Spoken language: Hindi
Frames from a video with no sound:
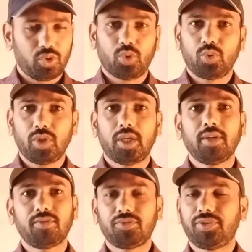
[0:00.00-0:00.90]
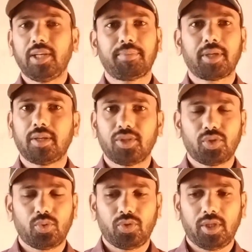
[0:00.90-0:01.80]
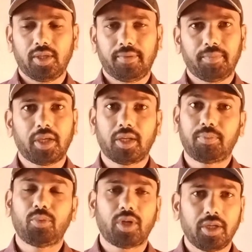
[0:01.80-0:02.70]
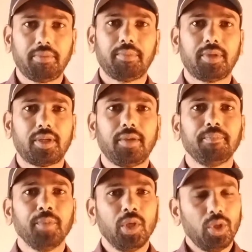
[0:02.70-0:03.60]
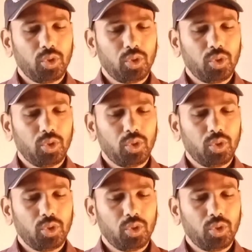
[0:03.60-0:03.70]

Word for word: ज़रूरी है वो फिलअप करना ज़रूरी है अगर आप पुराने मेंबर हैं